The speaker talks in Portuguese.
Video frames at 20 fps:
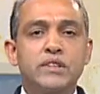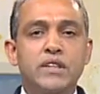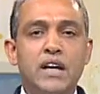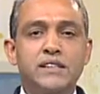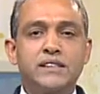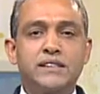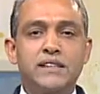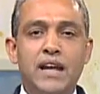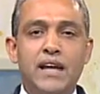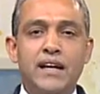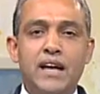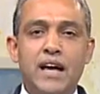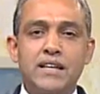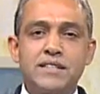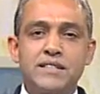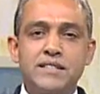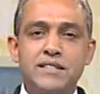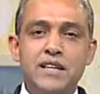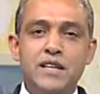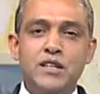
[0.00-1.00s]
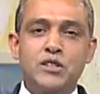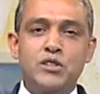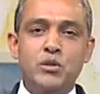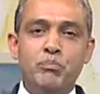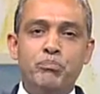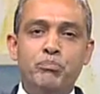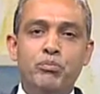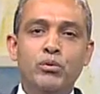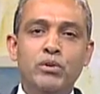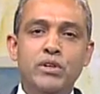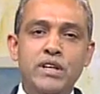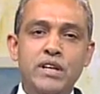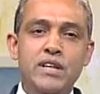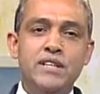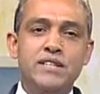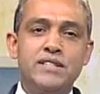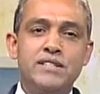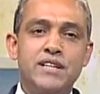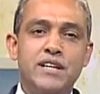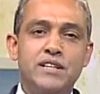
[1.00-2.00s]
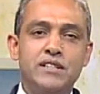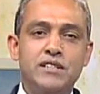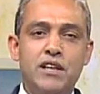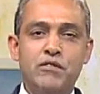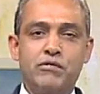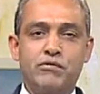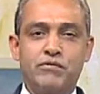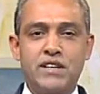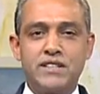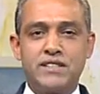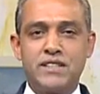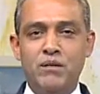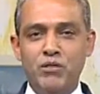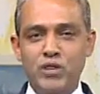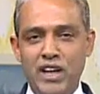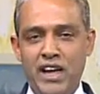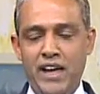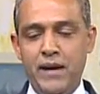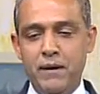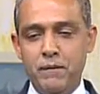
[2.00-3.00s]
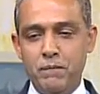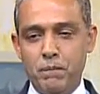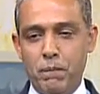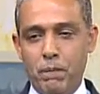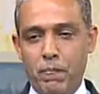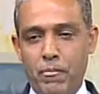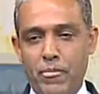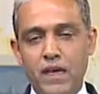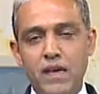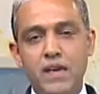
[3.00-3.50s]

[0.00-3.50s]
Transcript: das delegacias de polícia de defesa da mulher,